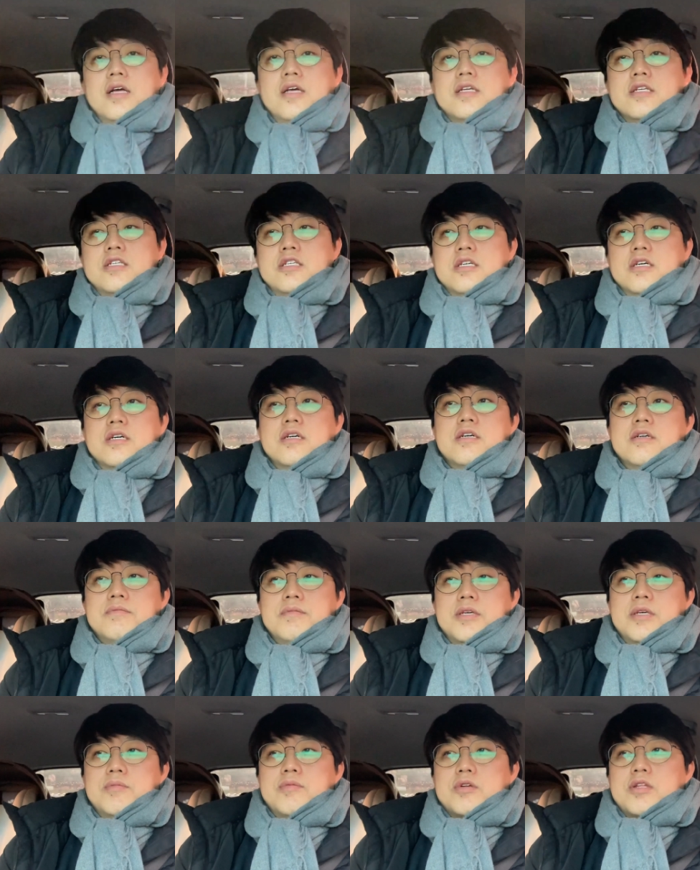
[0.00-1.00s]

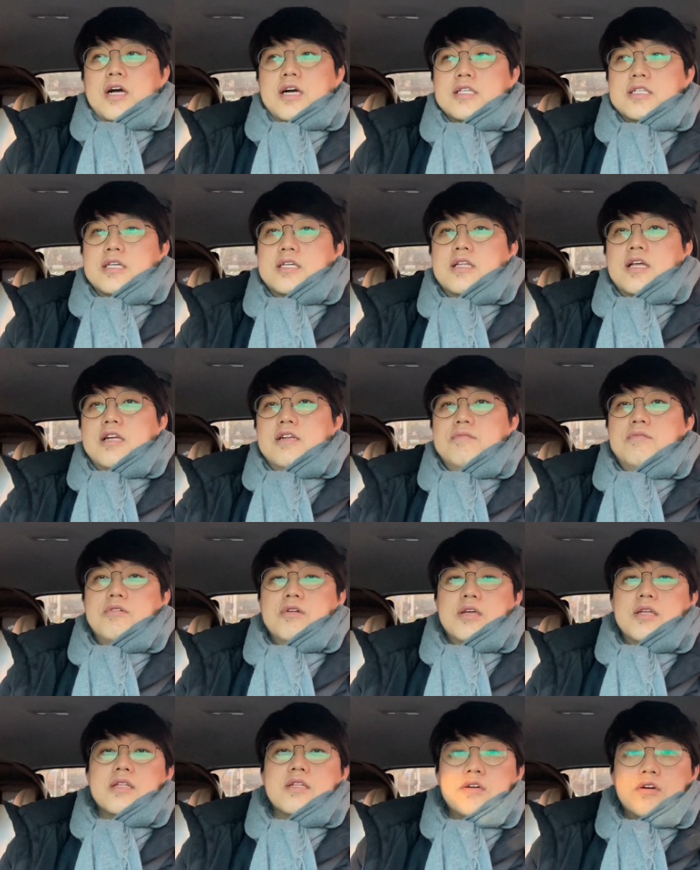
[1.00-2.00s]
시험이 뭐 당장 내일 모레
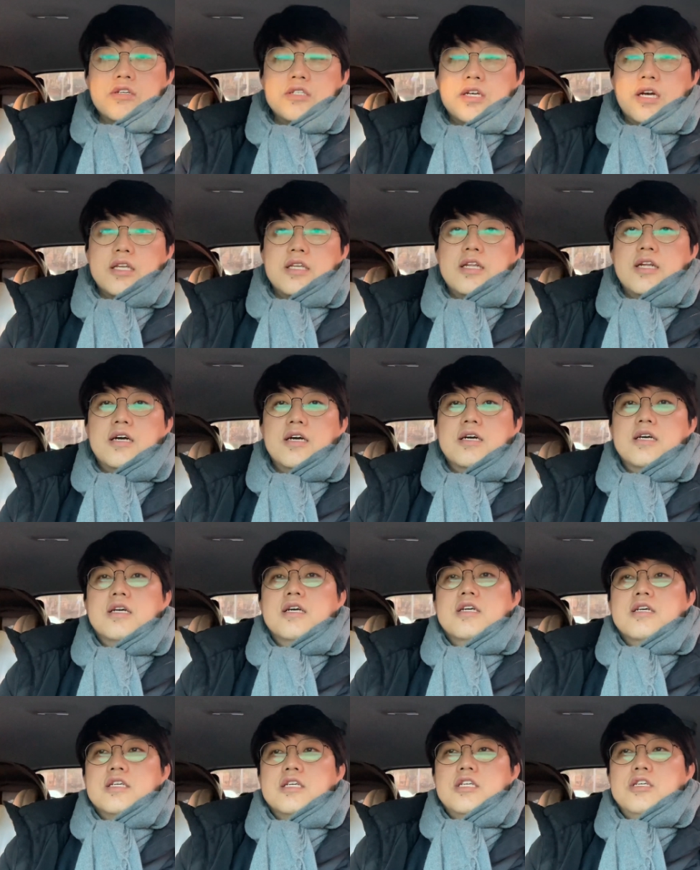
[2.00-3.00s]
있는 것이 아니라
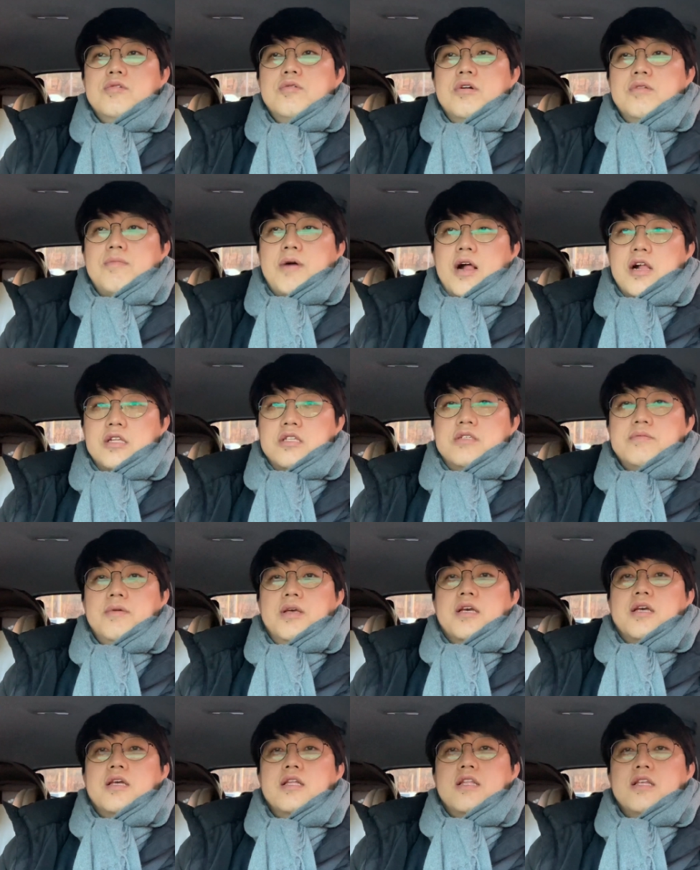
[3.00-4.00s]
2월 말쯤에
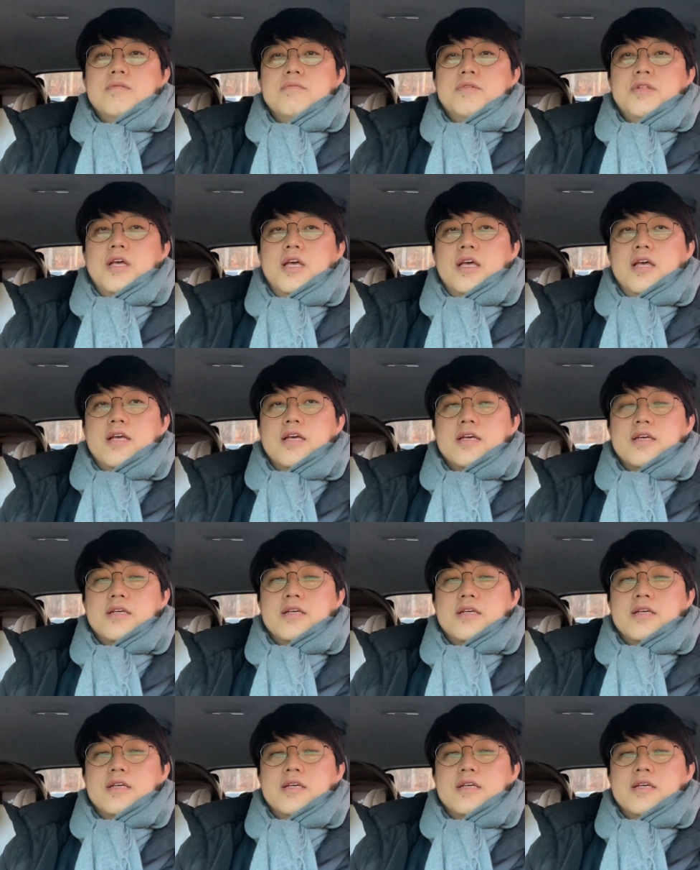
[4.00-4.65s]
있기 때문에